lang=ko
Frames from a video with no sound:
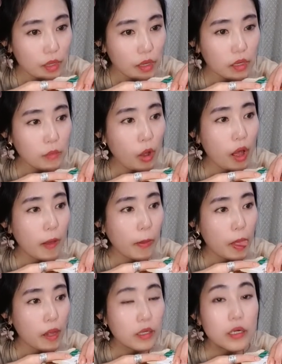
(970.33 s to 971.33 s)
그 뭐야
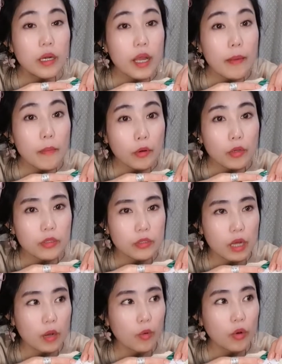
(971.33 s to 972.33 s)

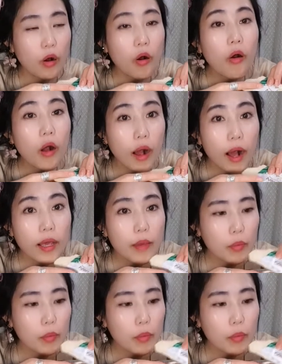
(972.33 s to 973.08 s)
글래머러스하고 건강해